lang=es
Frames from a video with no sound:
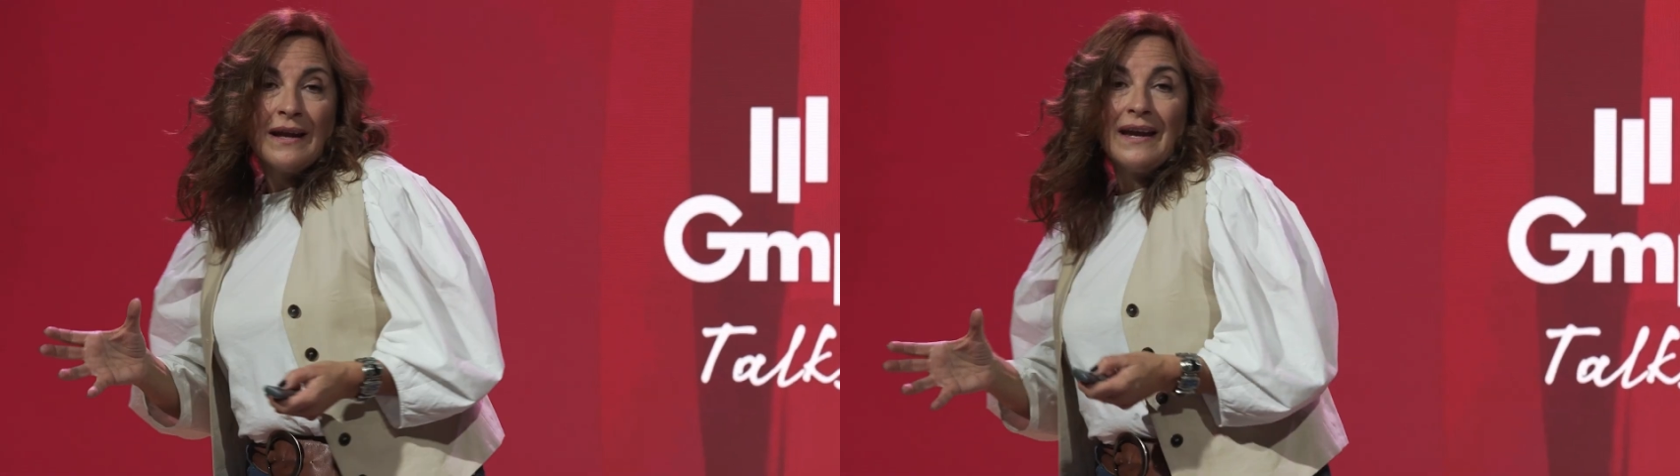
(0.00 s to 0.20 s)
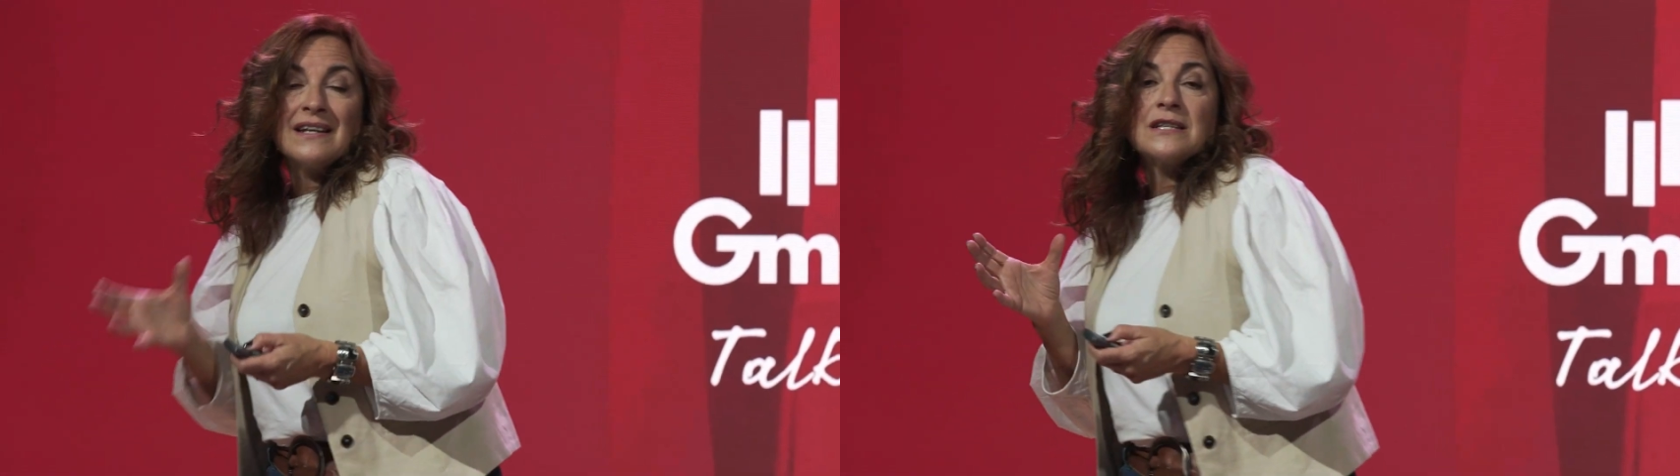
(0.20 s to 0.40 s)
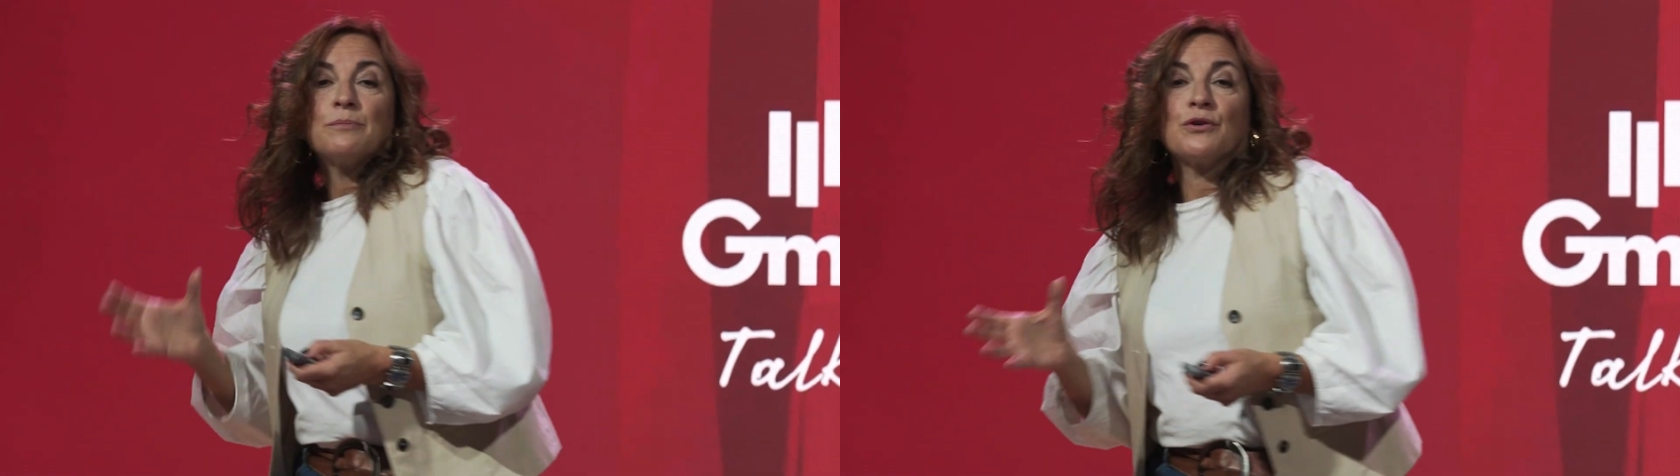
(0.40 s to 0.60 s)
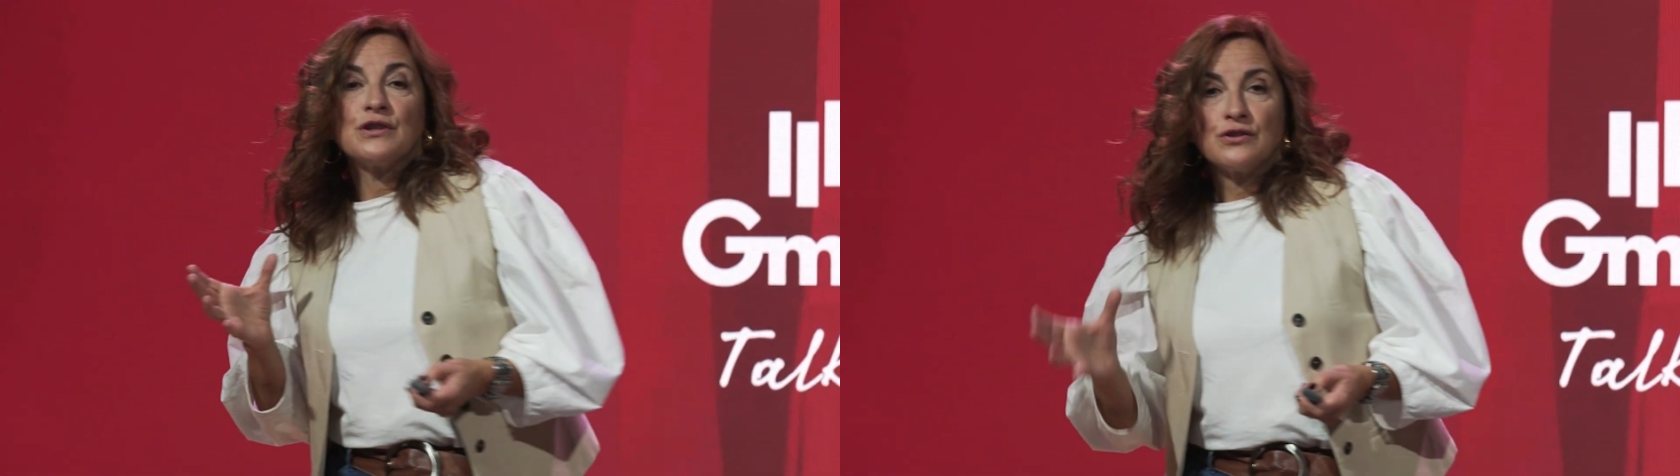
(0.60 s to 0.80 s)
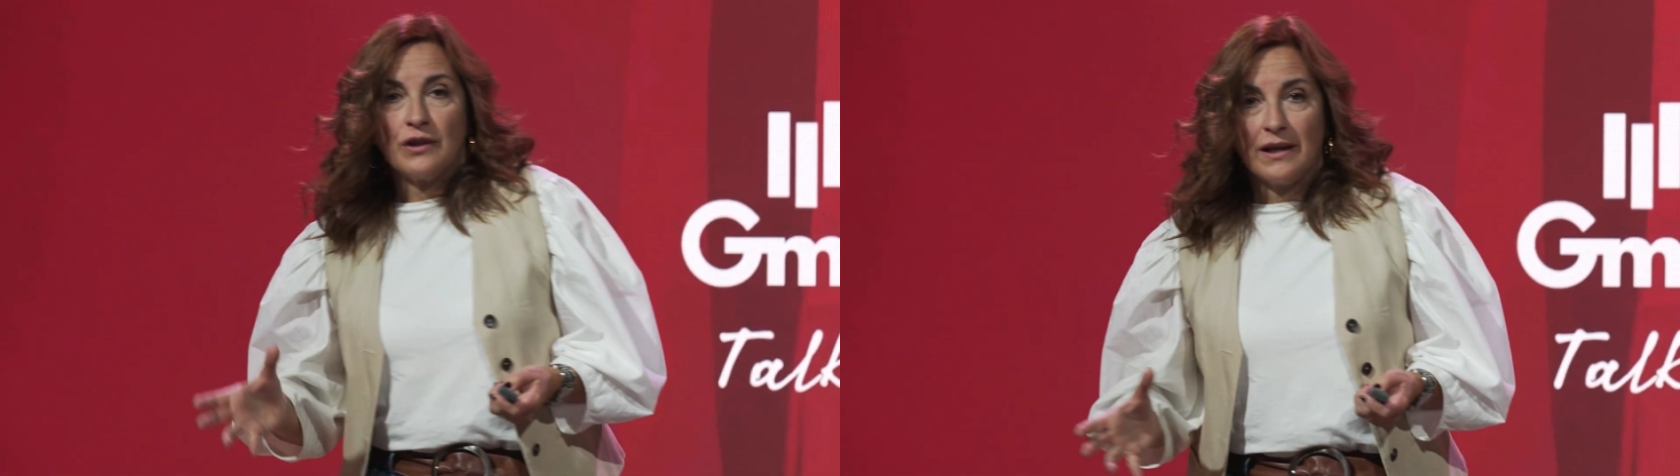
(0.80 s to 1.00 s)
en ese
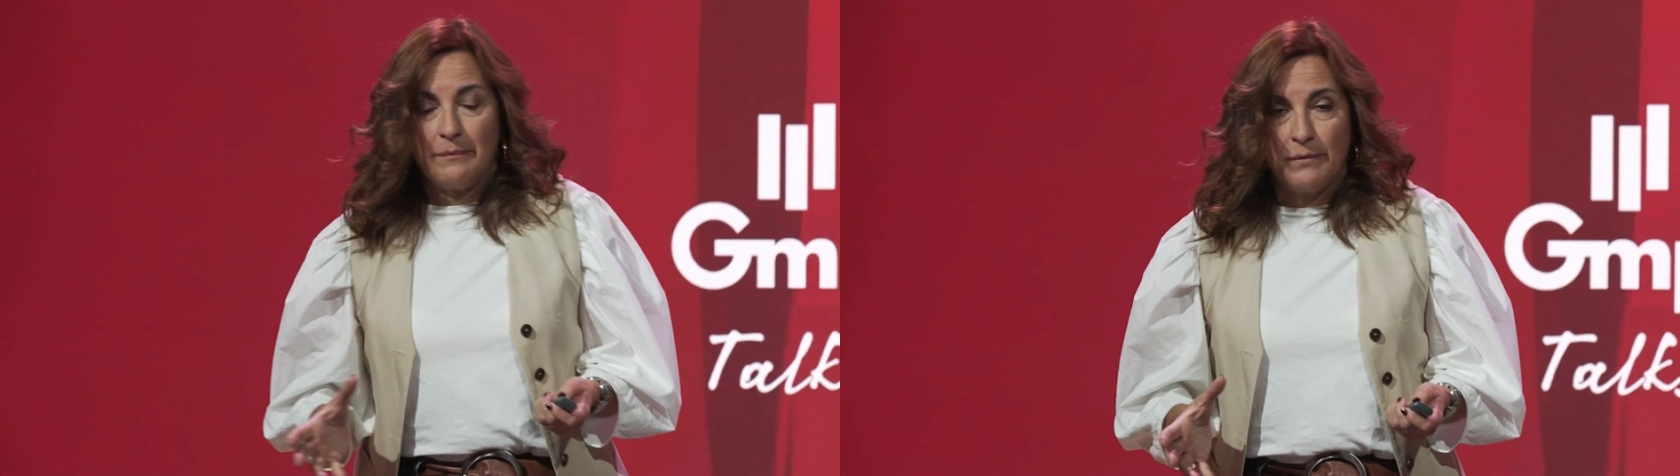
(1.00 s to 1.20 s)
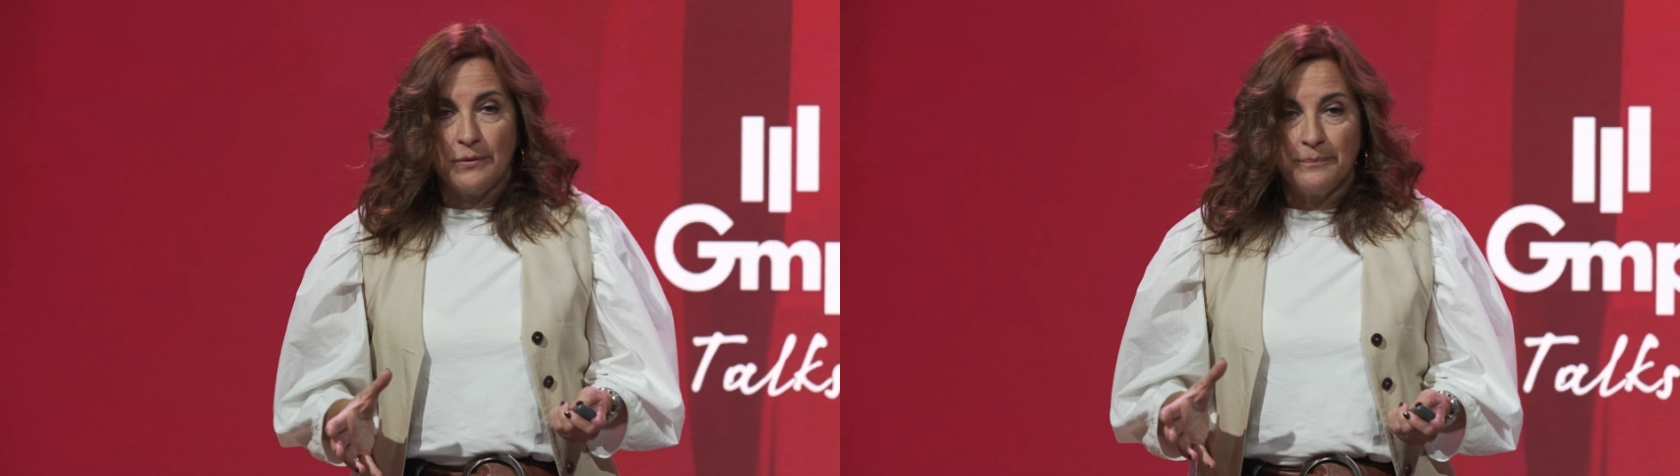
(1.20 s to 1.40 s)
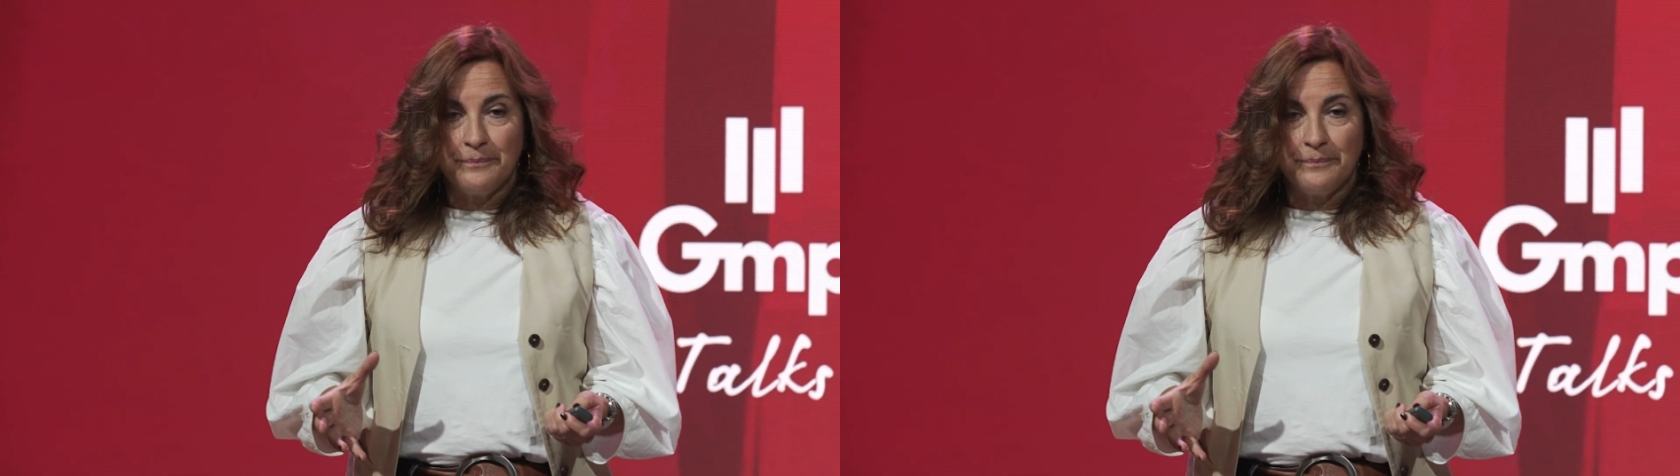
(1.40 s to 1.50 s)
proceso de cambio.